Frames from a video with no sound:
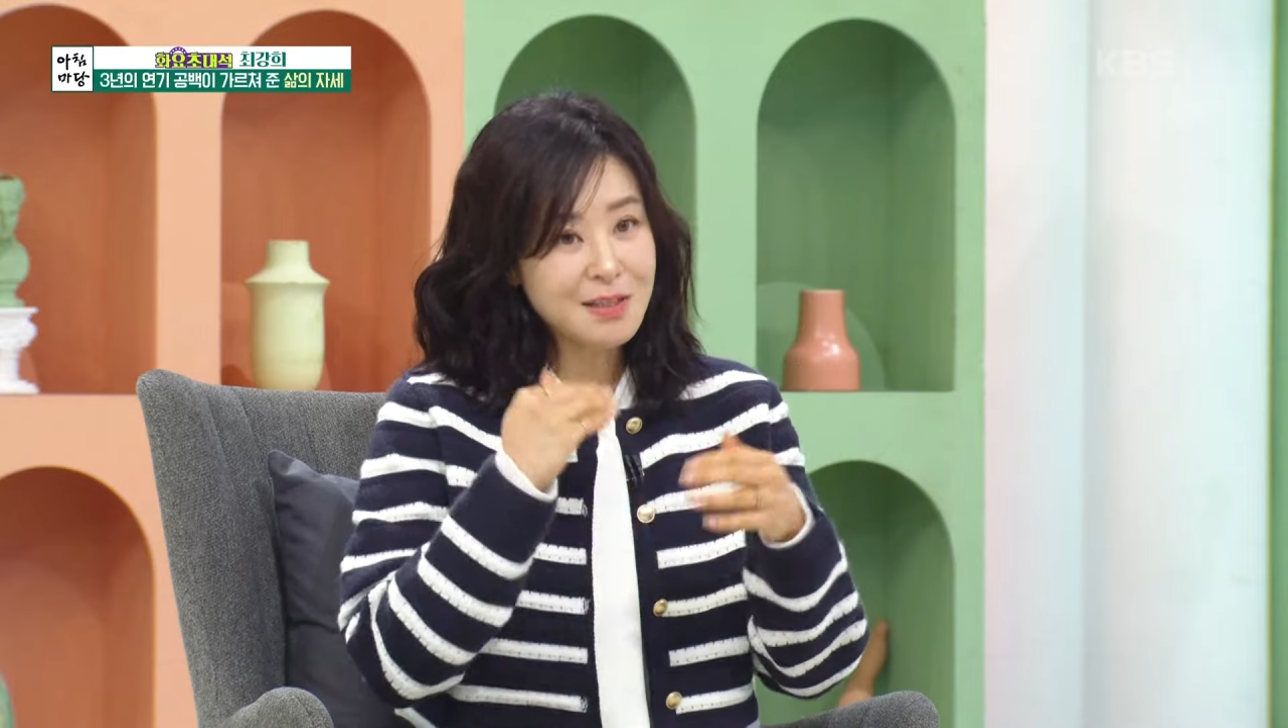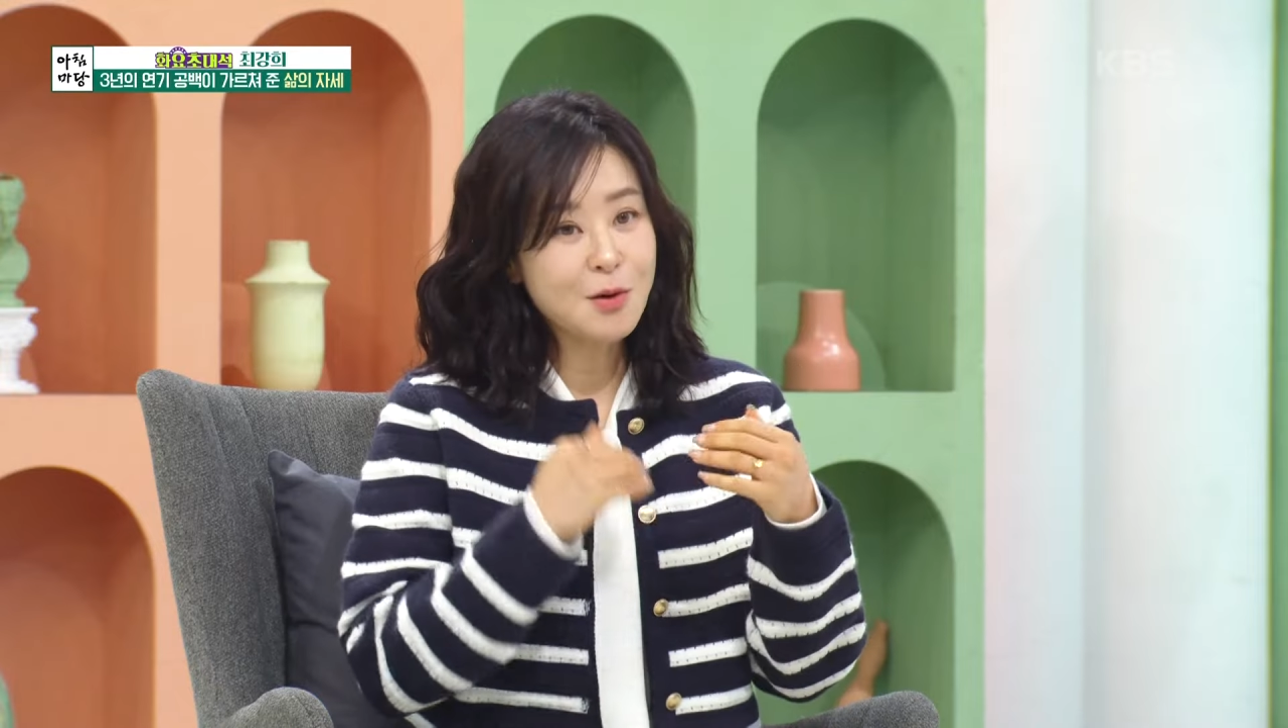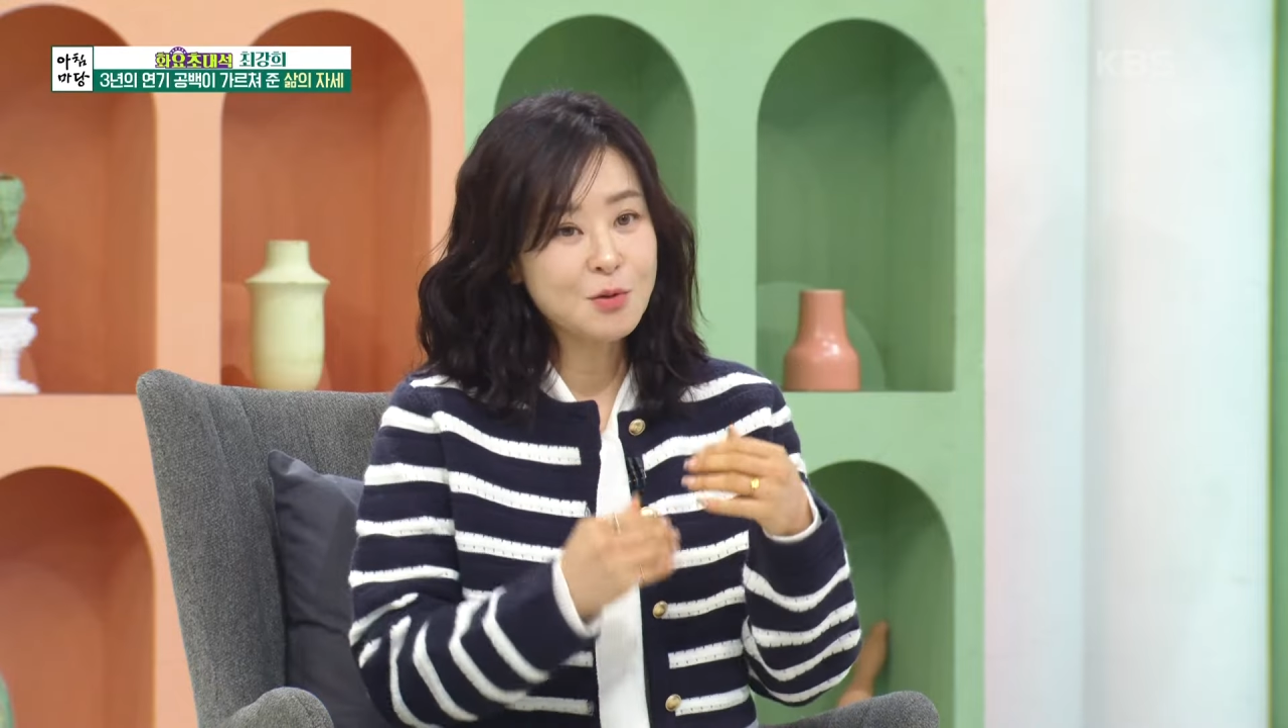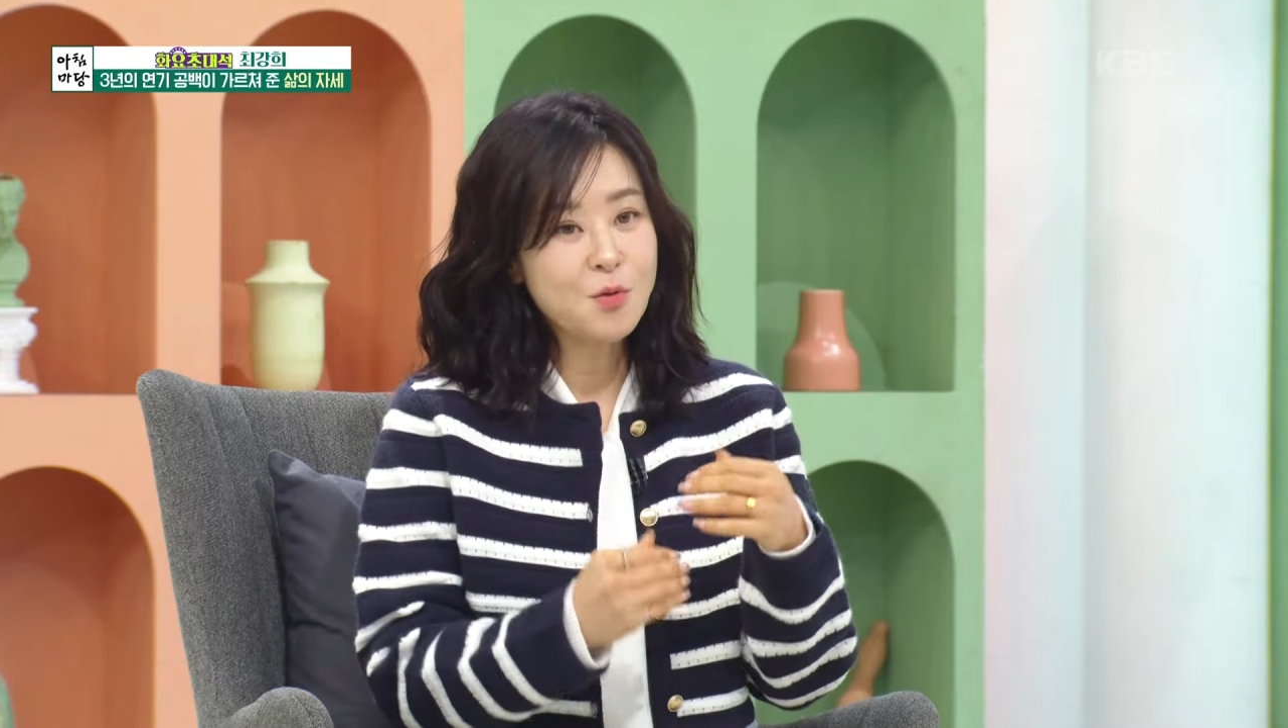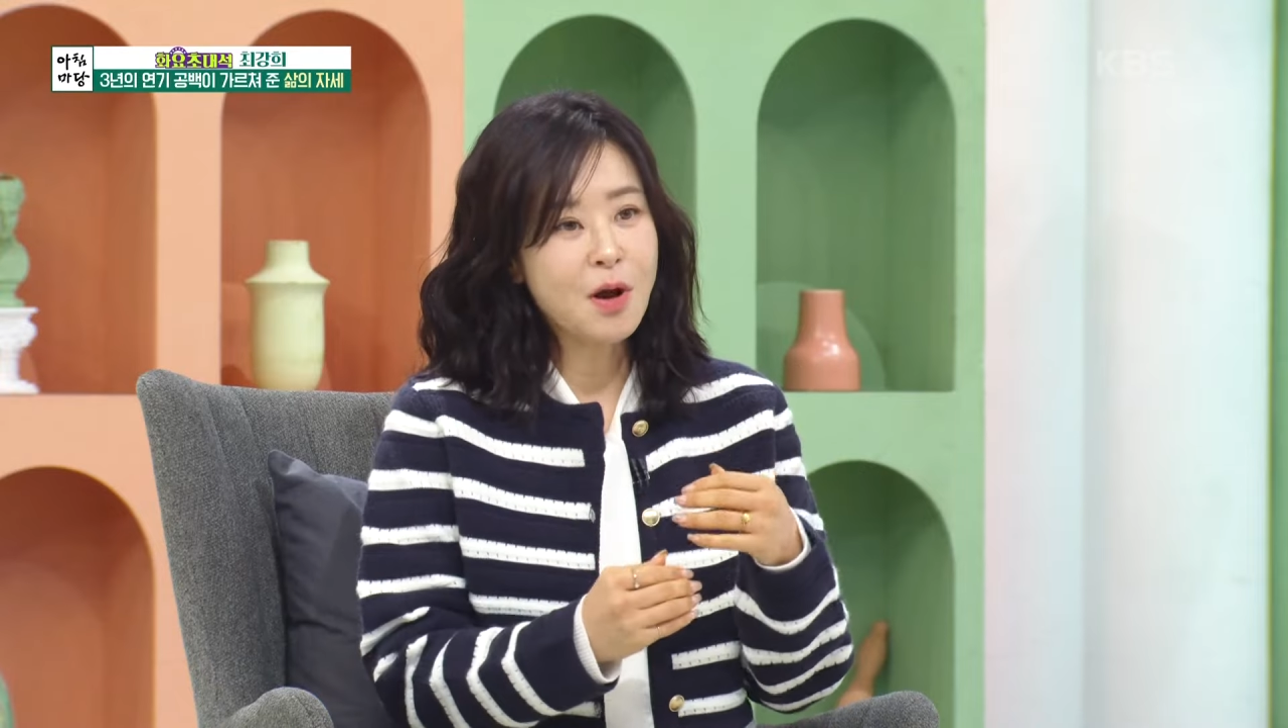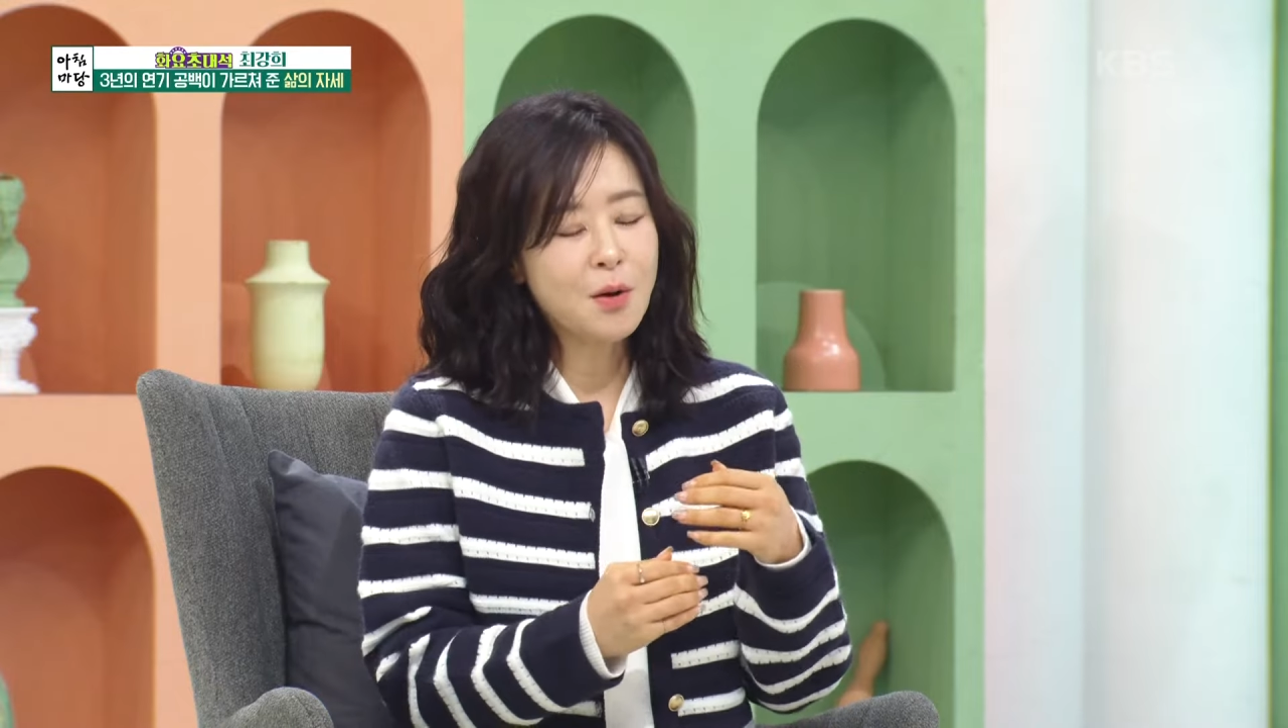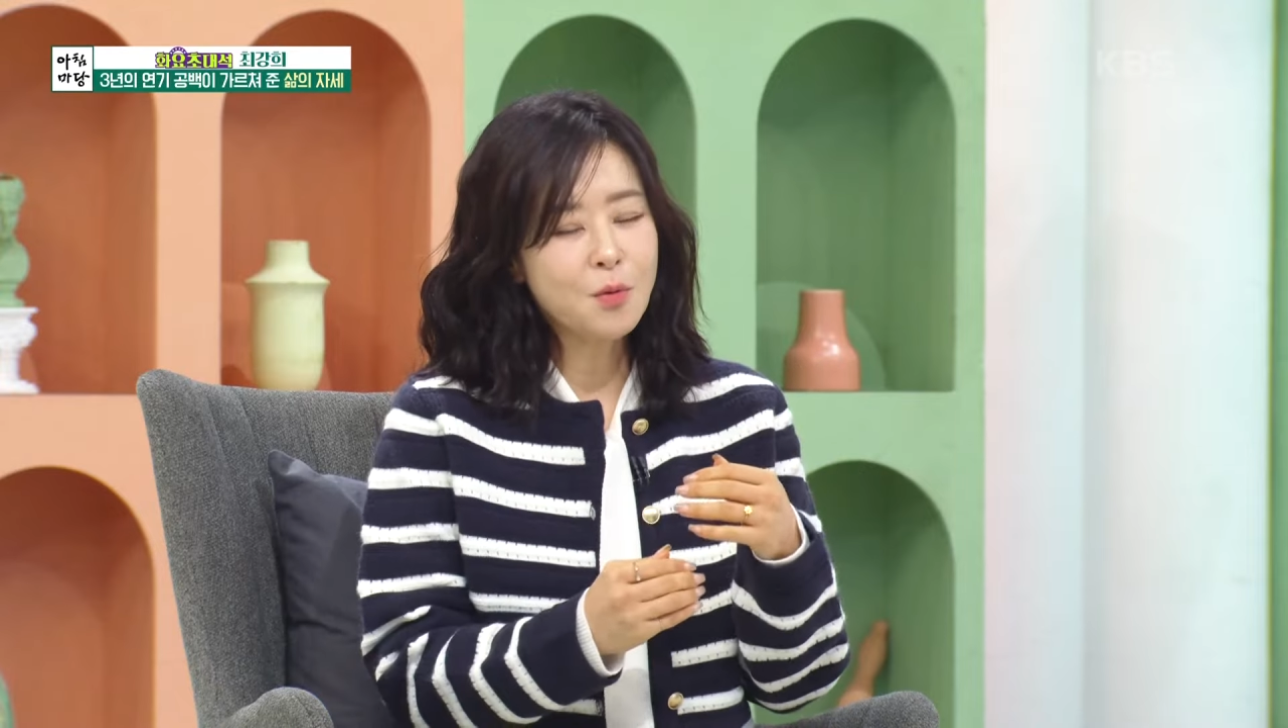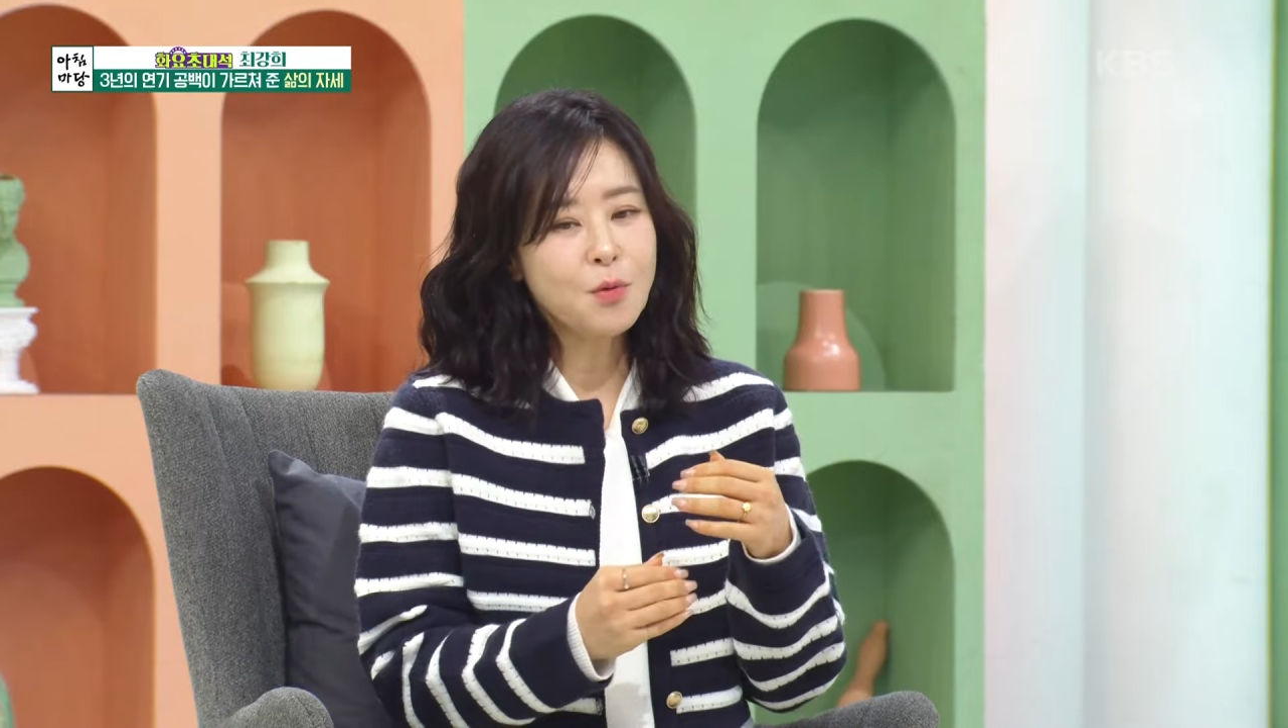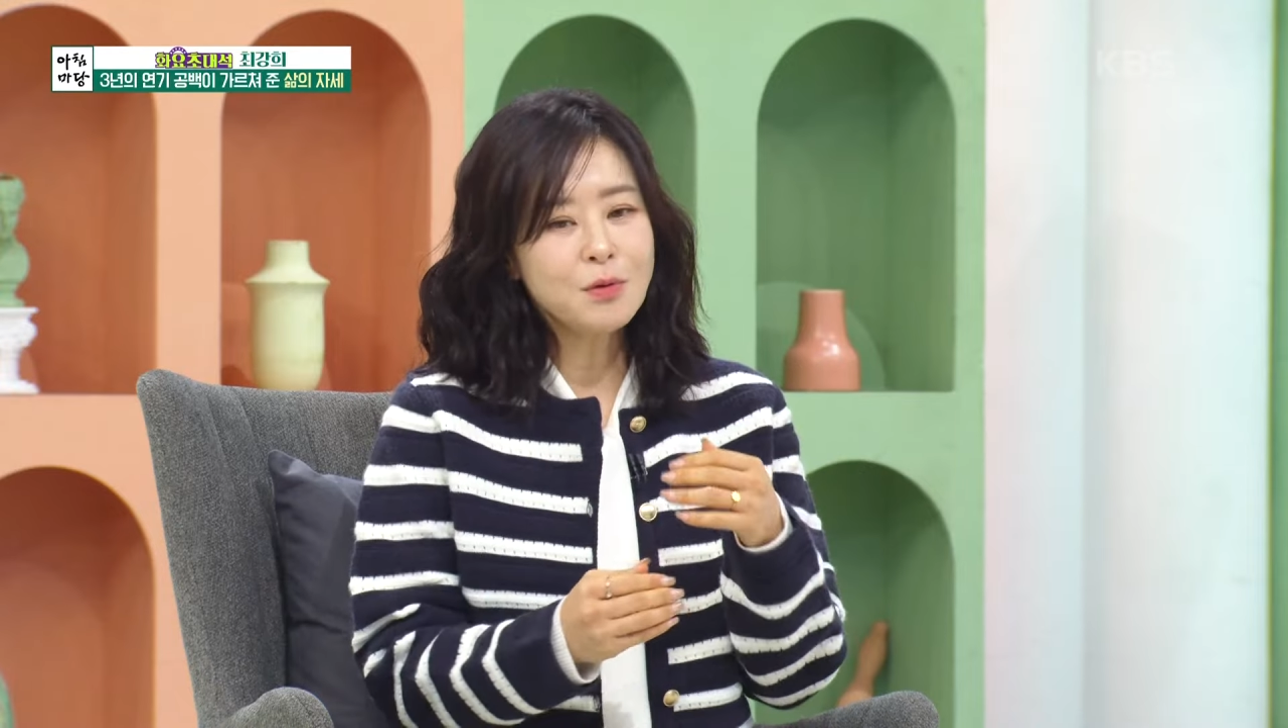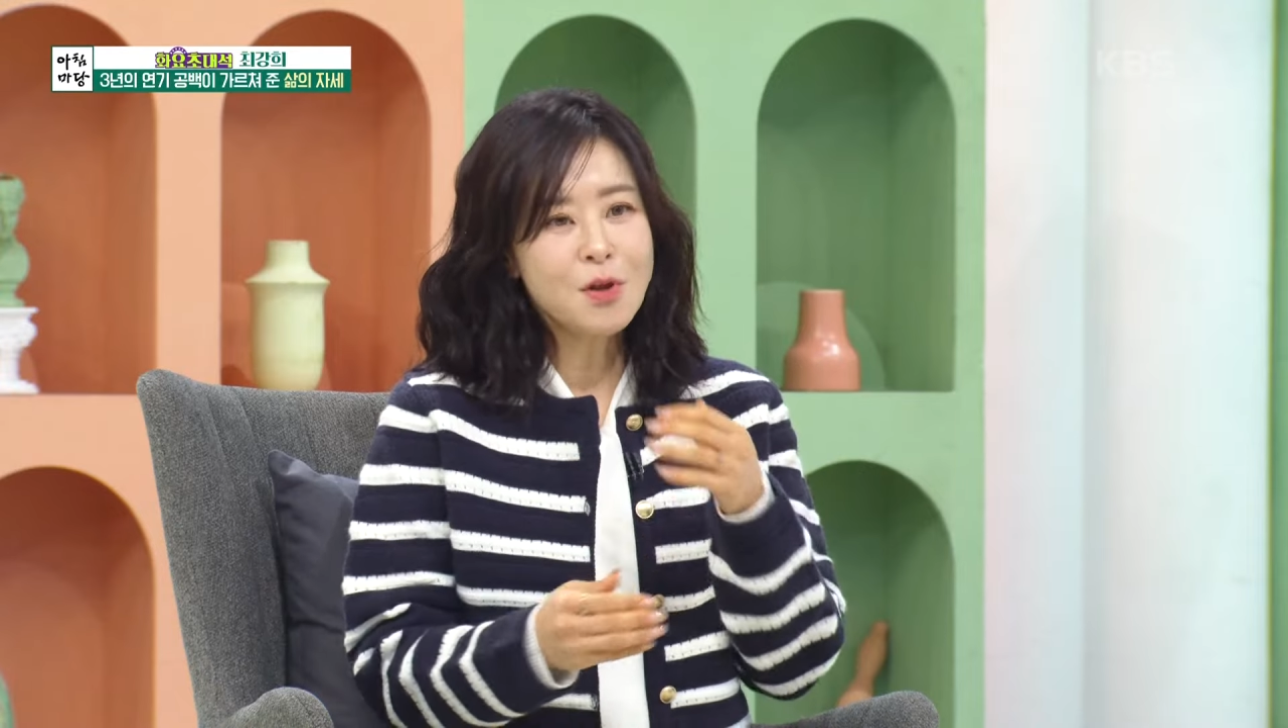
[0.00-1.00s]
청소하고